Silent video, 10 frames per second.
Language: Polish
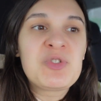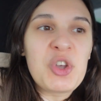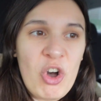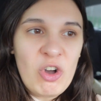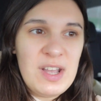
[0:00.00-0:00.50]

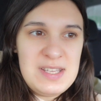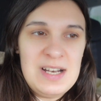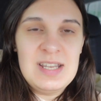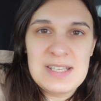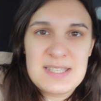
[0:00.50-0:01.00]
to
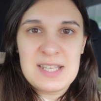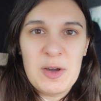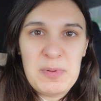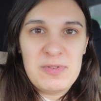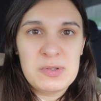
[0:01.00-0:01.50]
genialne jest z
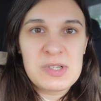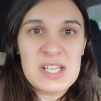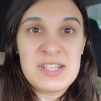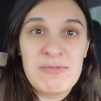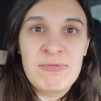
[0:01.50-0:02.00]
tego powodu, że
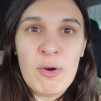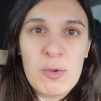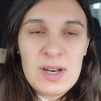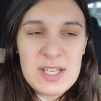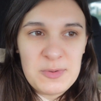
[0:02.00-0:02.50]
ja się w
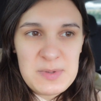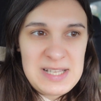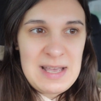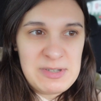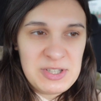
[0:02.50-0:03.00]
ogóle nie
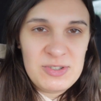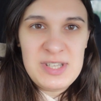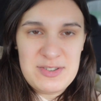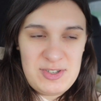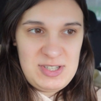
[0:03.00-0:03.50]
domyślałam, że tego
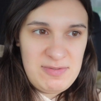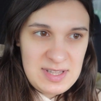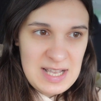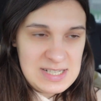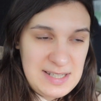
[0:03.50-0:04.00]
dnia coś się
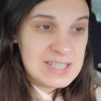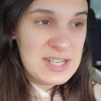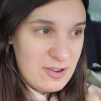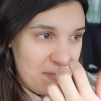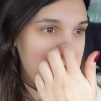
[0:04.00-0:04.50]
wydarzy.
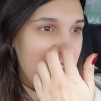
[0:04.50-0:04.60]
Dlaczego?